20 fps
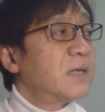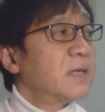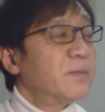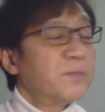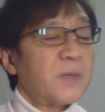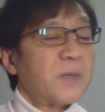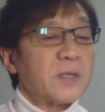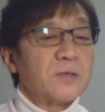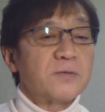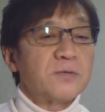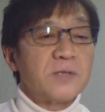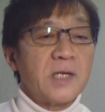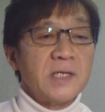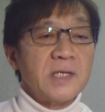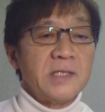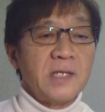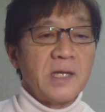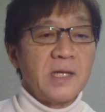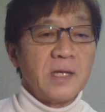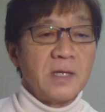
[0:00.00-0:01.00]
泊ぐらい
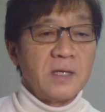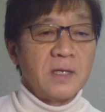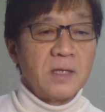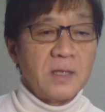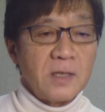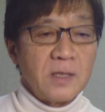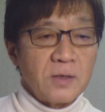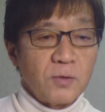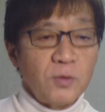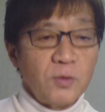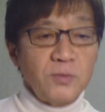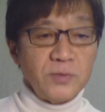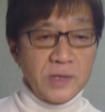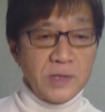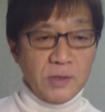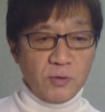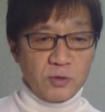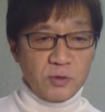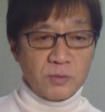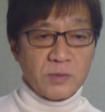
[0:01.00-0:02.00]
で、えゴルフに行
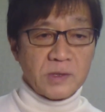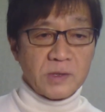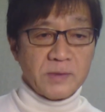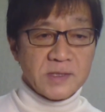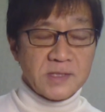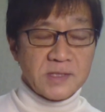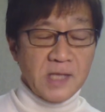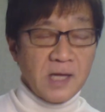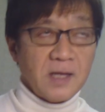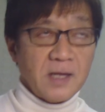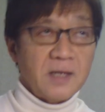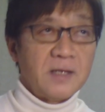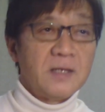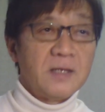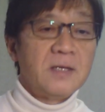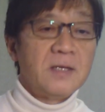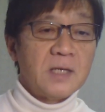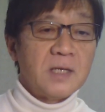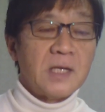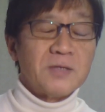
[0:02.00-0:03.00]
こうと思ってまして
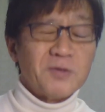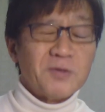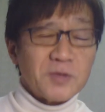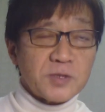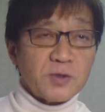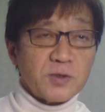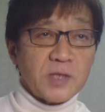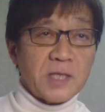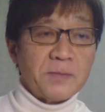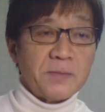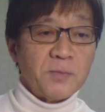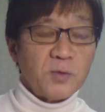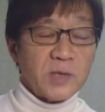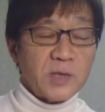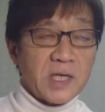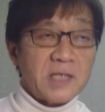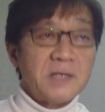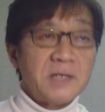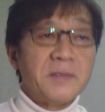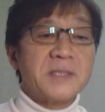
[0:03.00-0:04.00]
あの能でもうで
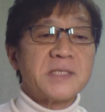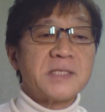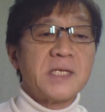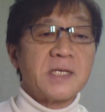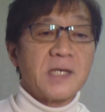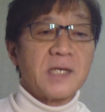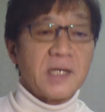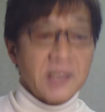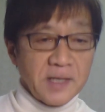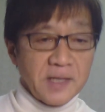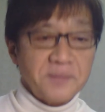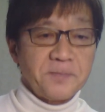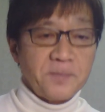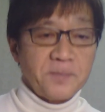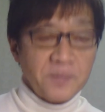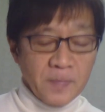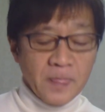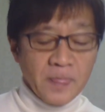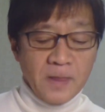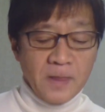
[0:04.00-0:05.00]
きれませんからね
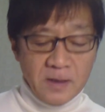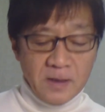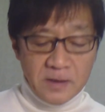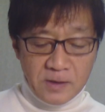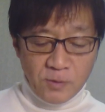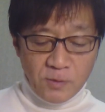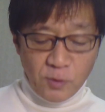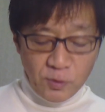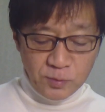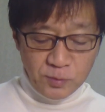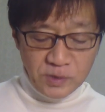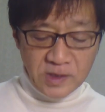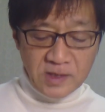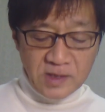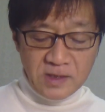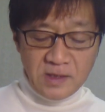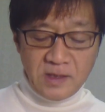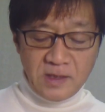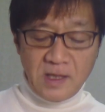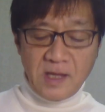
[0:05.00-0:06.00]
でゴルフに
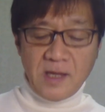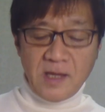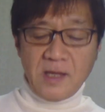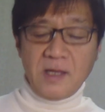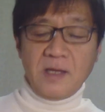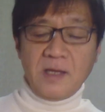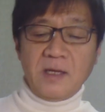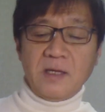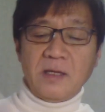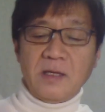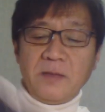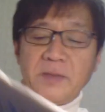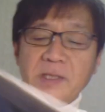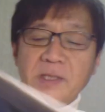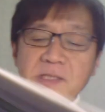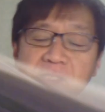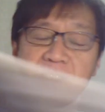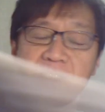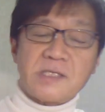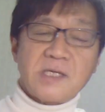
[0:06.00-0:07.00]
行って、え宮
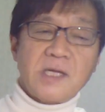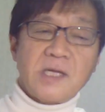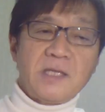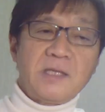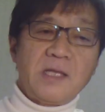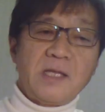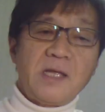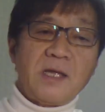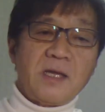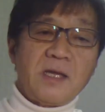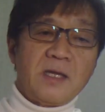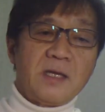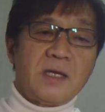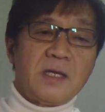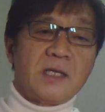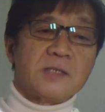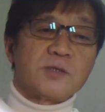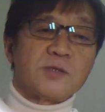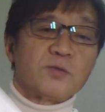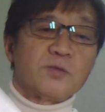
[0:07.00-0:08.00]
崎県で、え
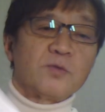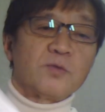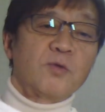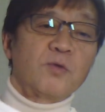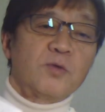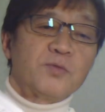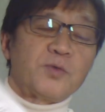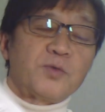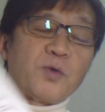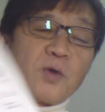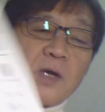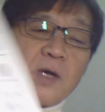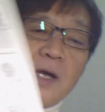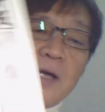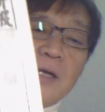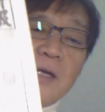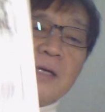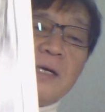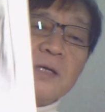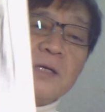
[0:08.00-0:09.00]
ちょっとゴルフとかあと